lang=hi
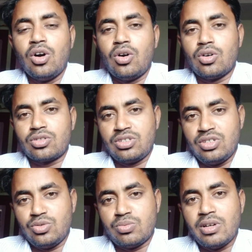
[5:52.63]
और
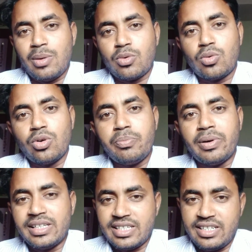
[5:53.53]
उसमें आपको कोई
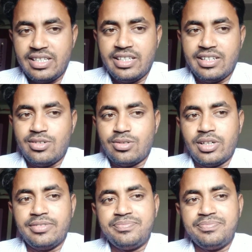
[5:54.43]
पैसा नहीं देना होगा